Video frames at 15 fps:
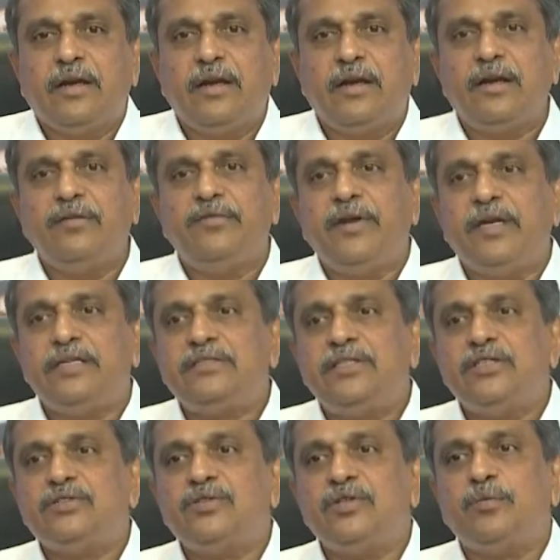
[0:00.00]
కంట్రీ ఫేస్
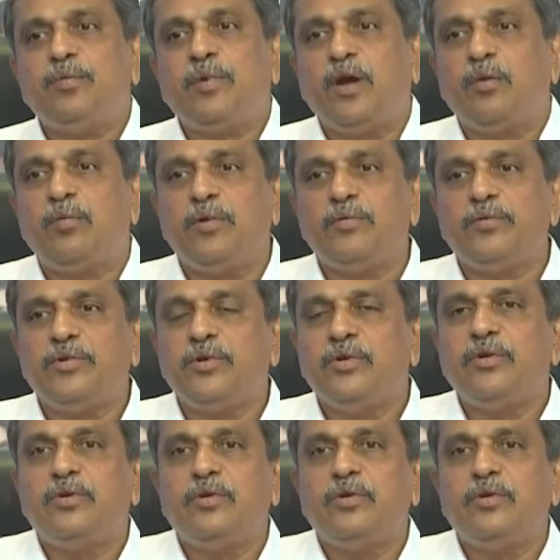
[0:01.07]
చేస్తున్న ప్రాబ్లమ్స్